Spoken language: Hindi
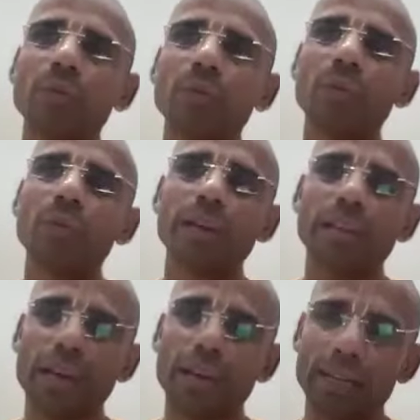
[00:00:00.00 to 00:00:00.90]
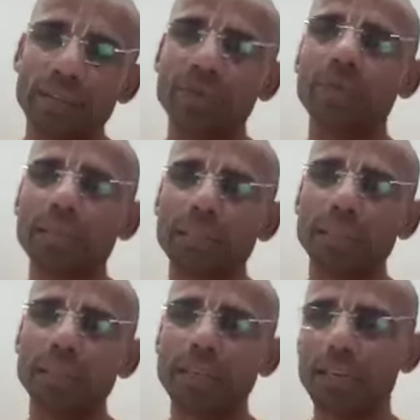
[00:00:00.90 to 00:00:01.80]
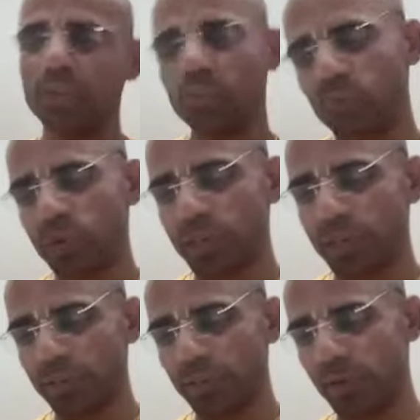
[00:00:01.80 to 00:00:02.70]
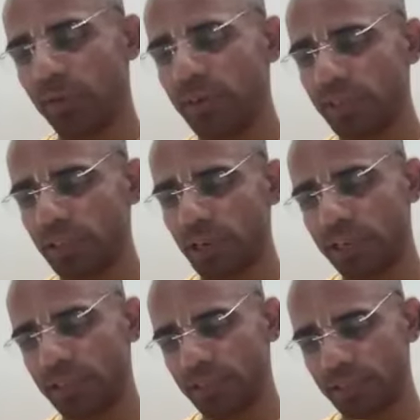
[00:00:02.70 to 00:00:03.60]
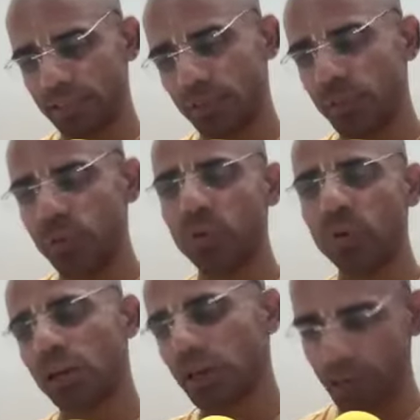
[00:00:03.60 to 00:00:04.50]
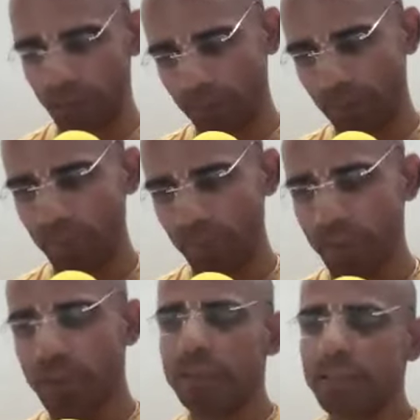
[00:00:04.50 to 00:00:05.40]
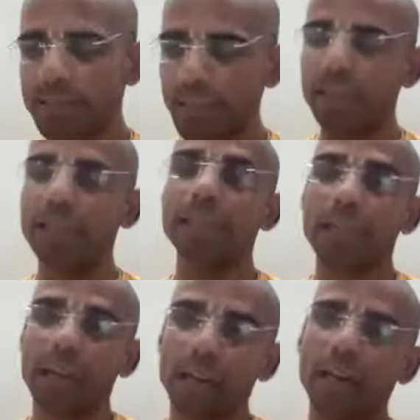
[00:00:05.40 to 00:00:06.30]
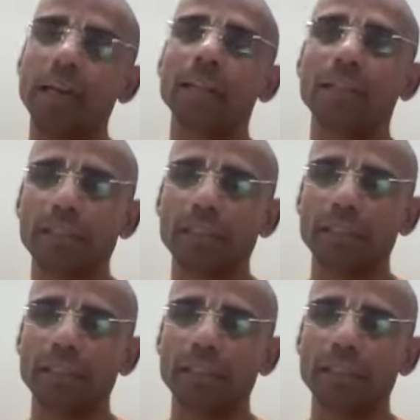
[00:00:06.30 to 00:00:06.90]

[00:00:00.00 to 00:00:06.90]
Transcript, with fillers: वो क्रियाएं जो भक्ति के लिए अनुकूल है प्रवर्तनात् उनको करना संग त्यागात